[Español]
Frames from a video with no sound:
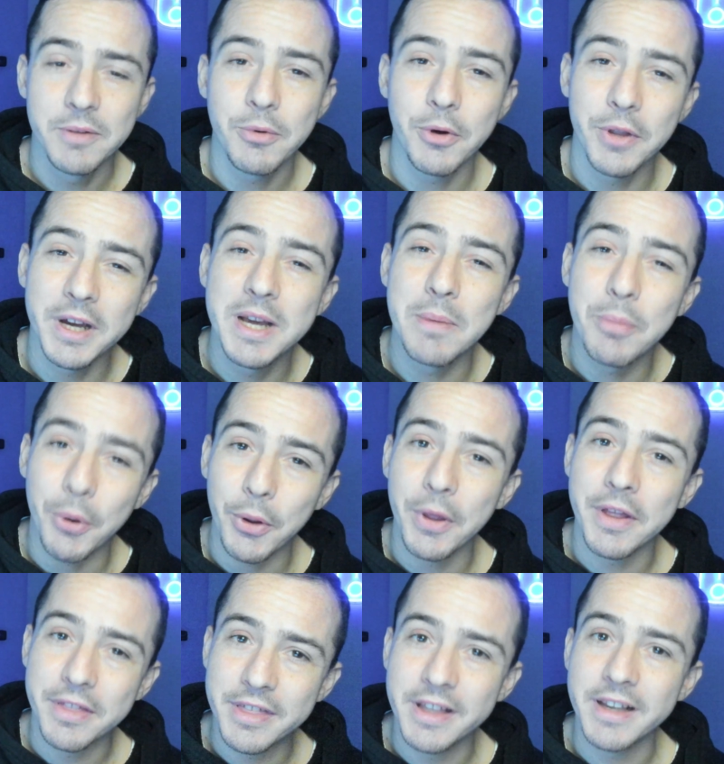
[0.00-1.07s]
Joder, ¿qué puedo
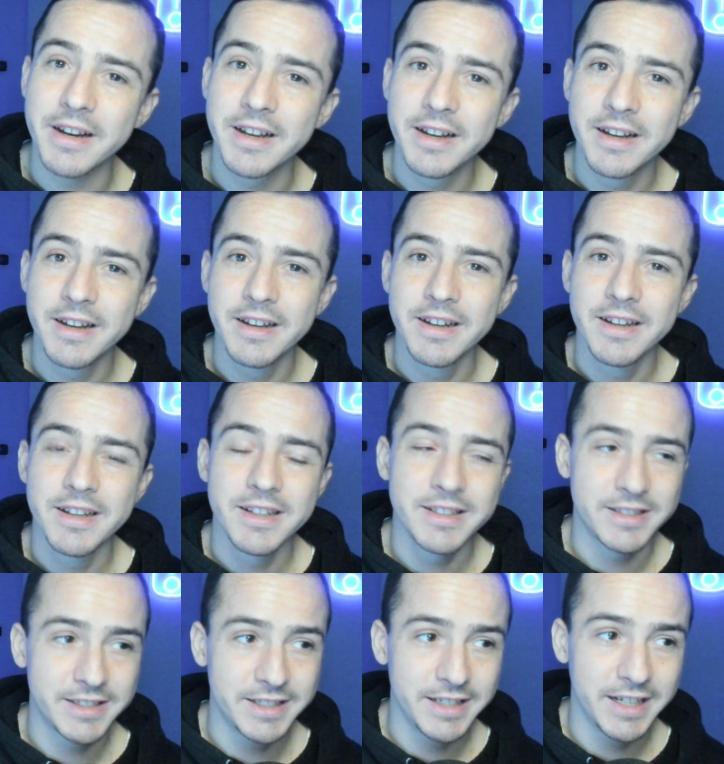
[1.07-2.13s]
decir?
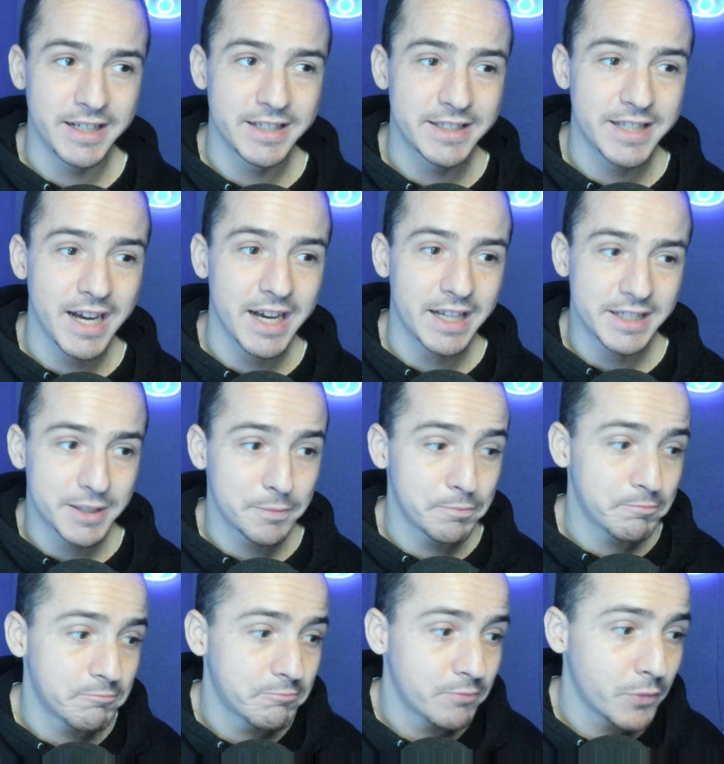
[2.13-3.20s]
Si estás
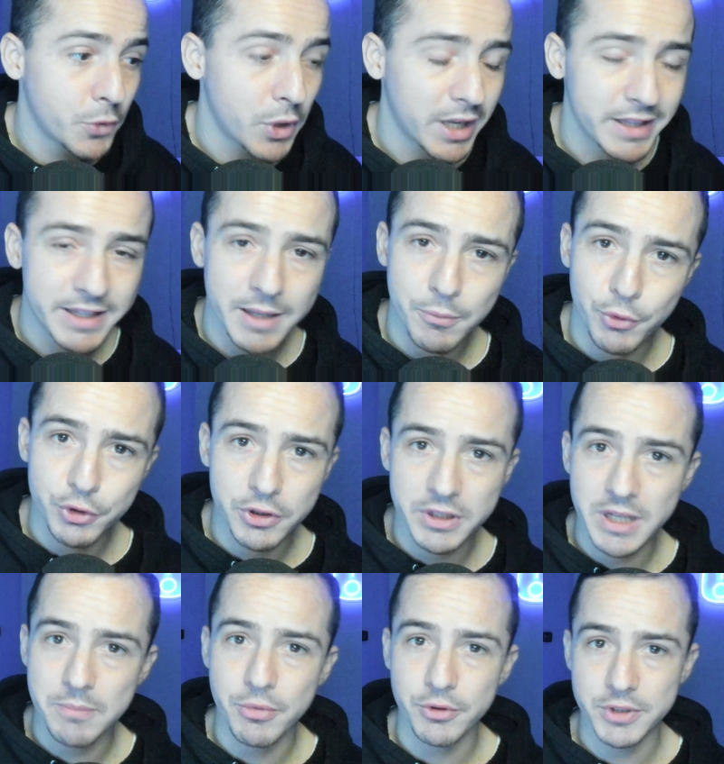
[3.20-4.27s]
durante mucho
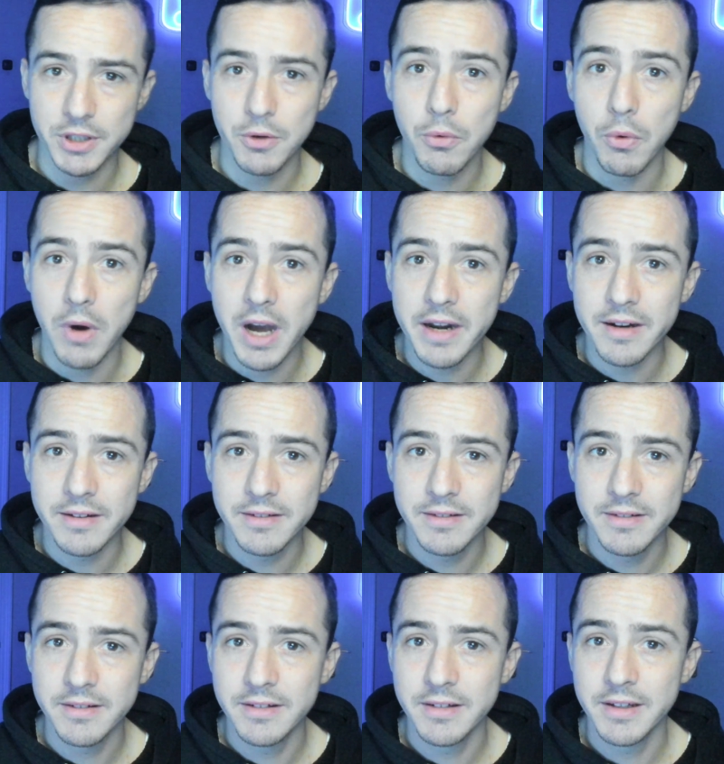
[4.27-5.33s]
tiempo sin jugar,
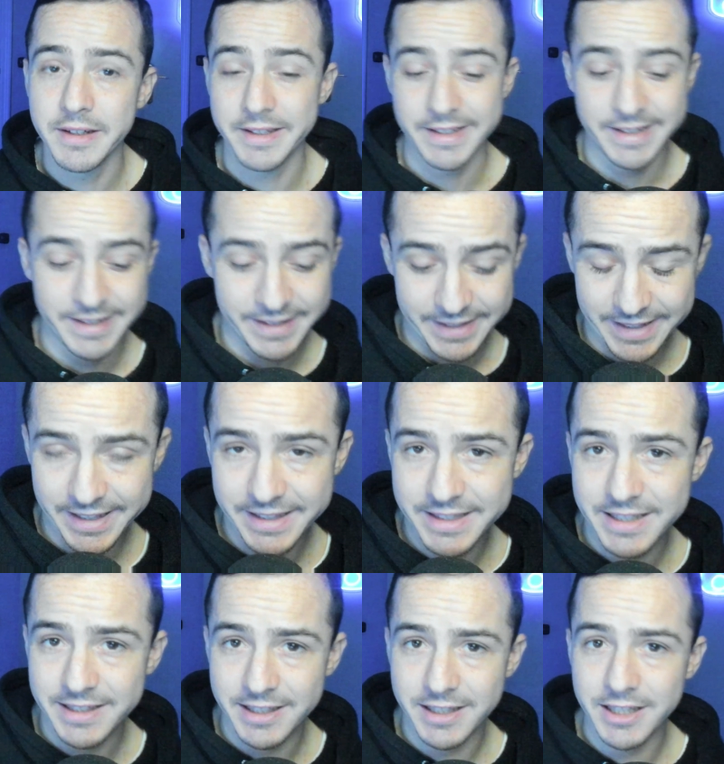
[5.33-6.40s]

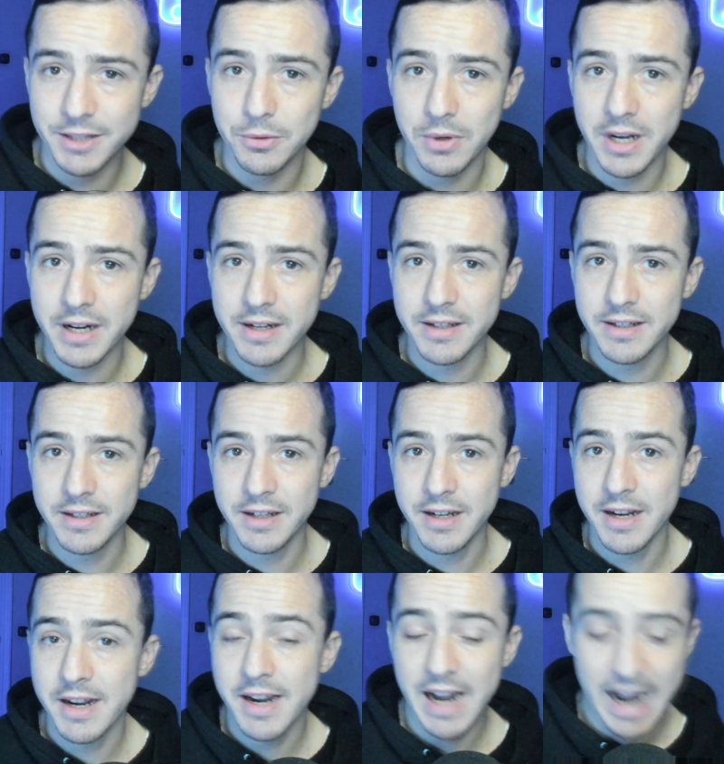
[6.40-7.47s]
entras de titular,
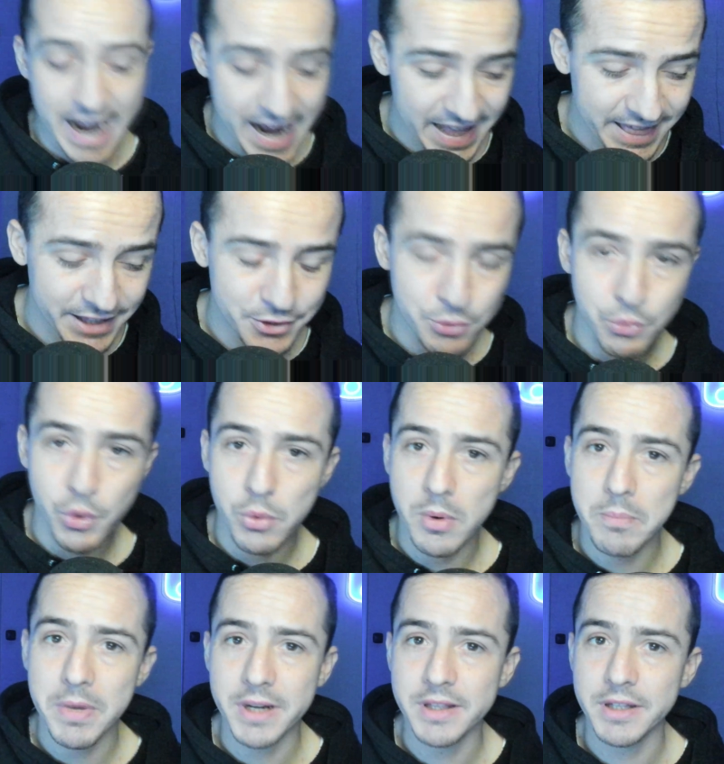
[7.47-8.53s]
haces un muy buen
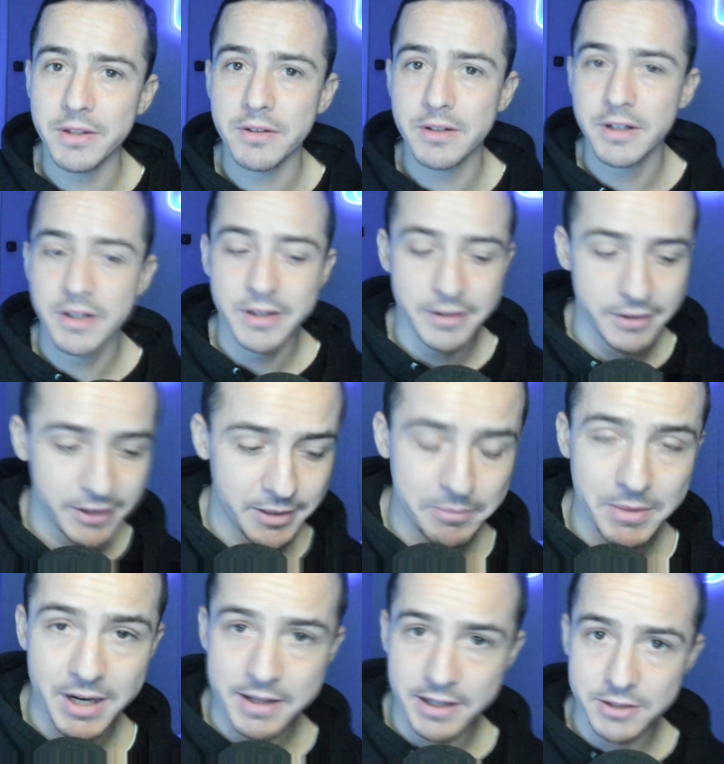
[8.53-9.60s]
partido y
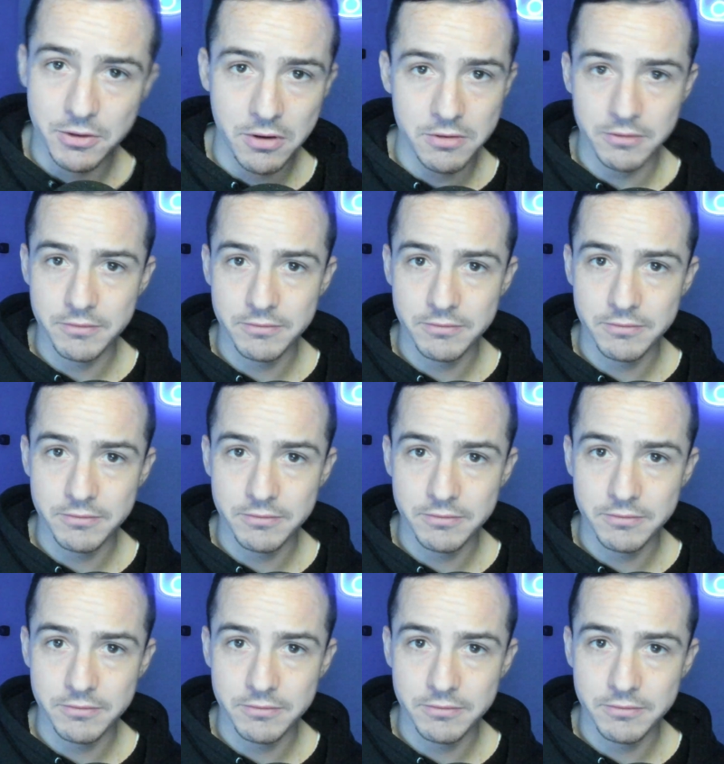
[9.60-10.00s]
marcas gol.